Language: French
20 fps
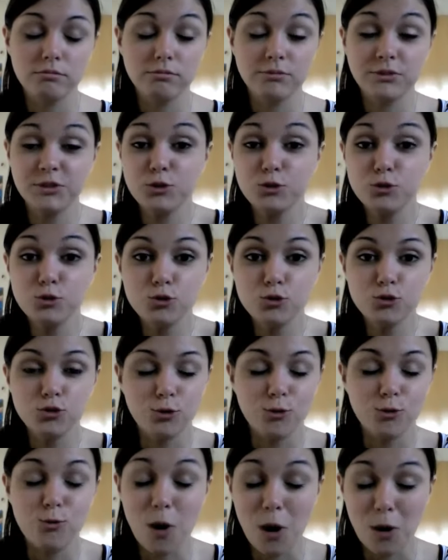c'est juste
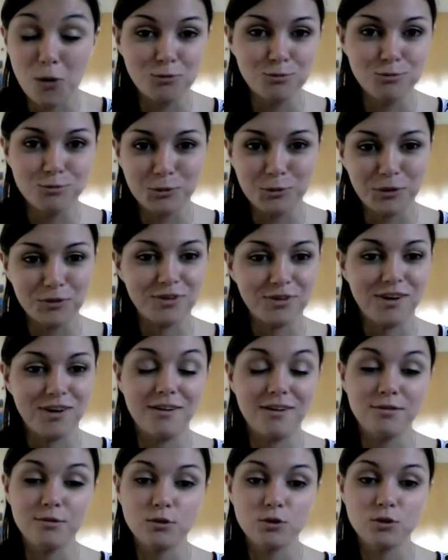euh, waouh quoi.
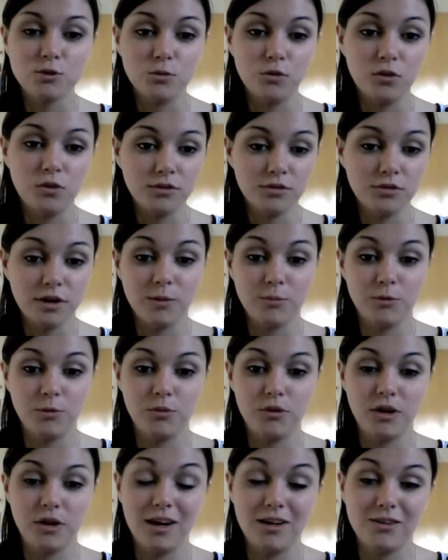Enfin, franchement, les fards à
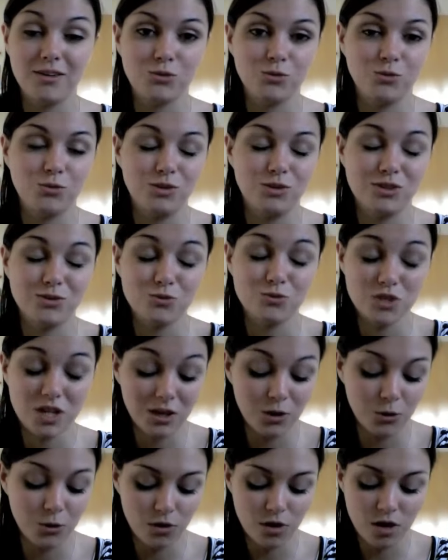paupières, ils sont, ils sont
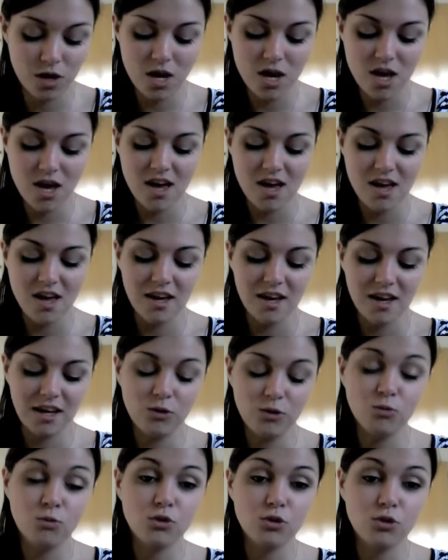géniaux.
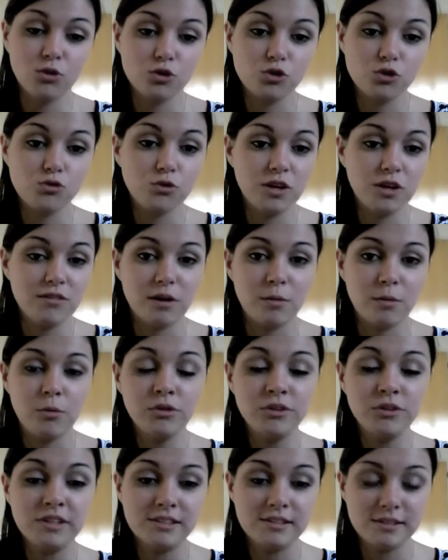Et donc, euh, je voulais vraiment
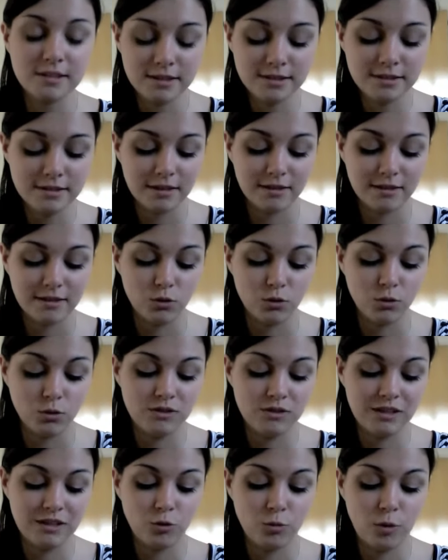tester cette, euh,
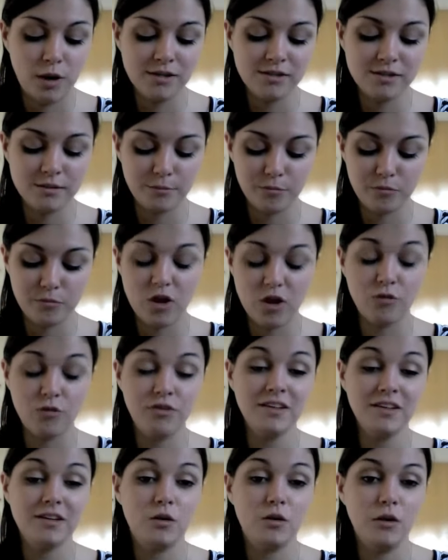cette base. Et en
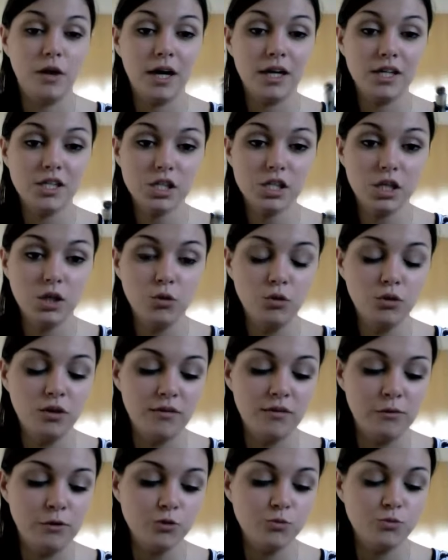fait, elle en a racheté une
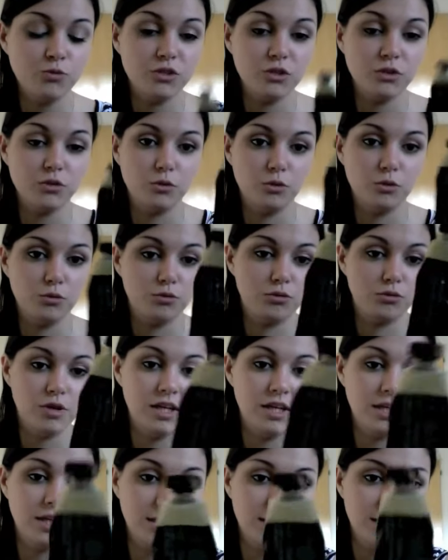d'avance, puisque vous
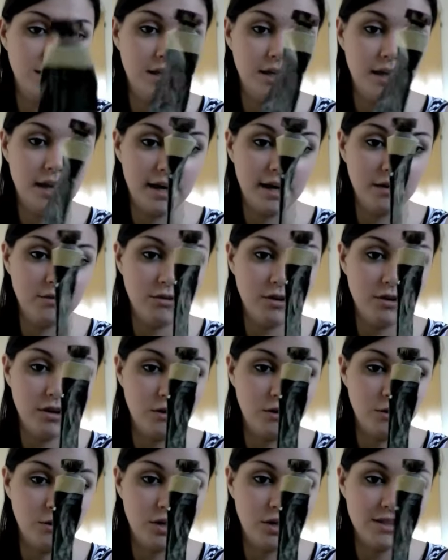voyez qu'il arrivait
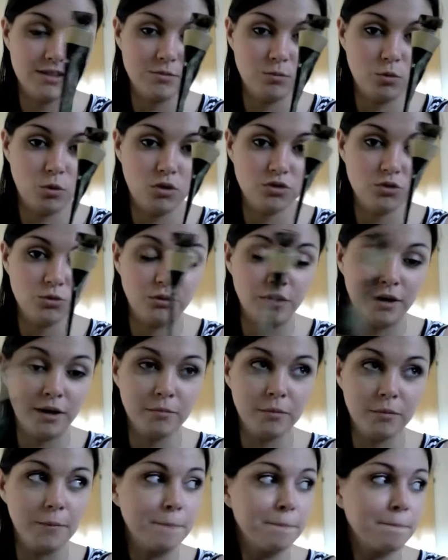quasiment à son terme.